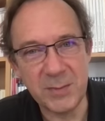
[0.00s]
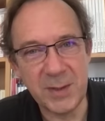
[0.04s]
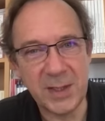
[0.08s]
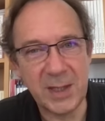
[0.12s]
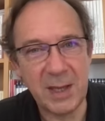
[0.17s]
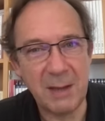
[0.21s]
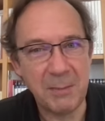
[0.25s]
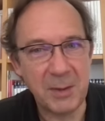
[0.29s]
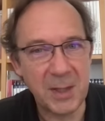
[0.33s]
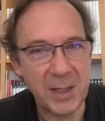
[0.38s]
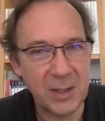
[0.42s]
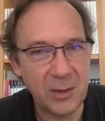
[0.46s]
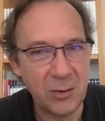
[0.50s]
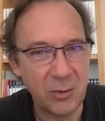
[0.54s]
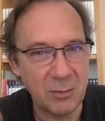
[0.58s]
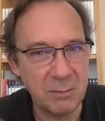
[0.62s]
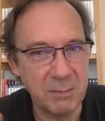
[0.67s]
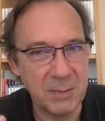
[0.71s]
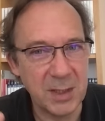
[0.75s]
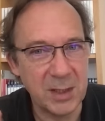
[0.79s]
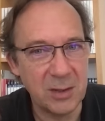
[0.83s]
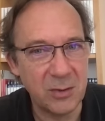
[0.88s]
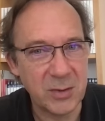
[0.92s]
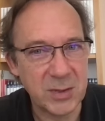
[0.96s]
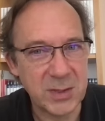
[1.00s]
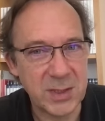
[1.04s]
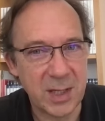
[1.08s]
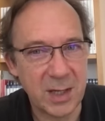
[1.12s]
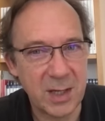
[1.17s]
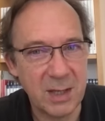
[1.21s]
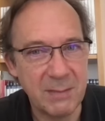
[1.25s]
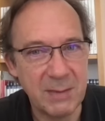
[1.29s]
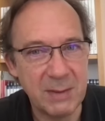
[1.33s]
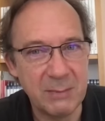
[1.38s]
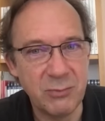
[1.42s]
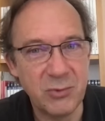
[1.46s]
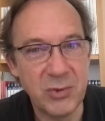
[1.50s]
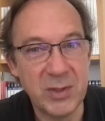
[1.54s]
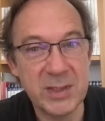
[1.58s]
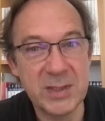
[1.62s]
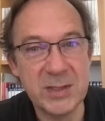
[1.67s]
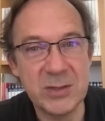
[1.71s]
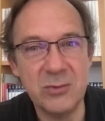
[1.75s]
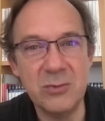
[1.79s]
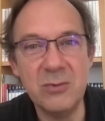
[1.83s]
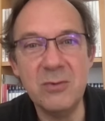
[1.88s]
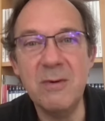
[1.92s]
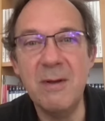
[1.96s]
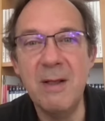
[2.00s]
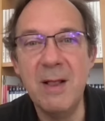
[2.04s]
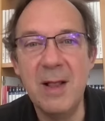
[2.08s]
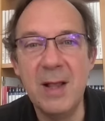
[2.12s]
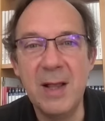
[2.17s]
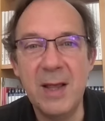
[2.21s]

mes capricornes, mes cancers et mes poissons.